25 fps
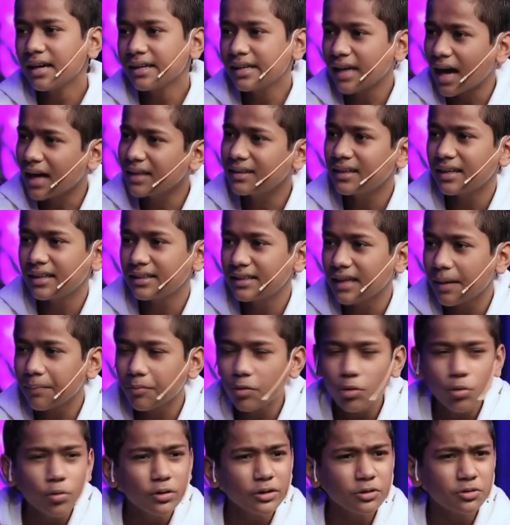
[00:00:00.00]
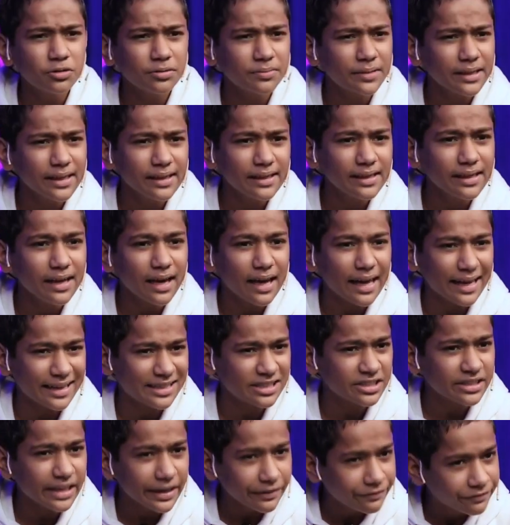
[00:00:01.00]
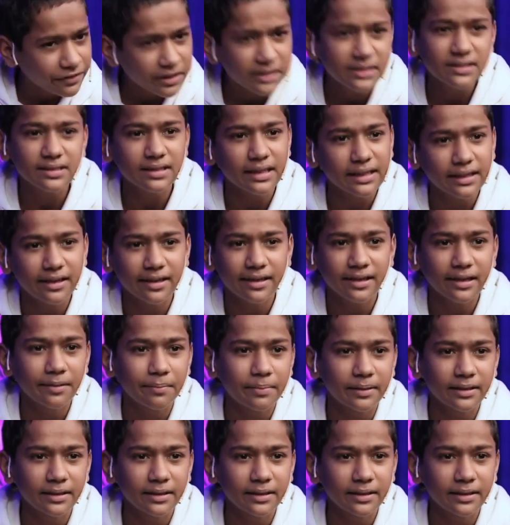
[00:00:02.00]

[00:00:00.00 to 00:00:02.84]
याद रहती है आपको कोई उसके लिए एक्स्ट्रा एफर्ट्स नहीं करने